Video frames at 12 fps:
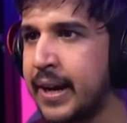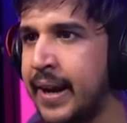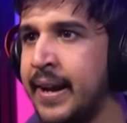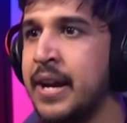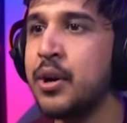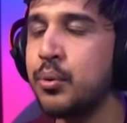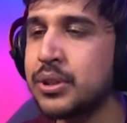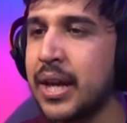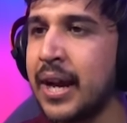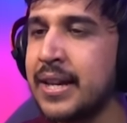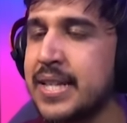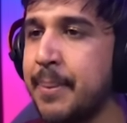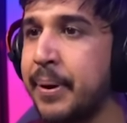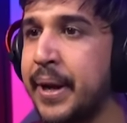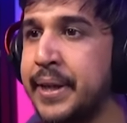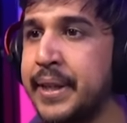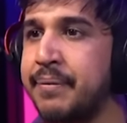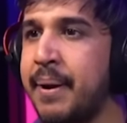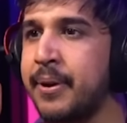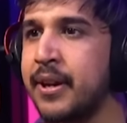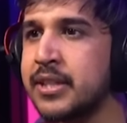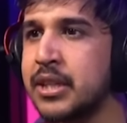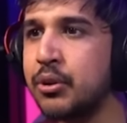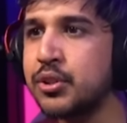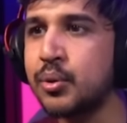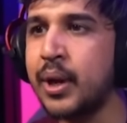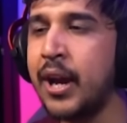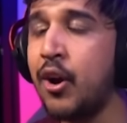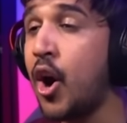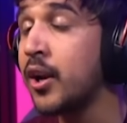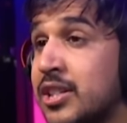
रहा है उसका गाइज यहाँ पर एट्टी का स्टिक हो चुका है और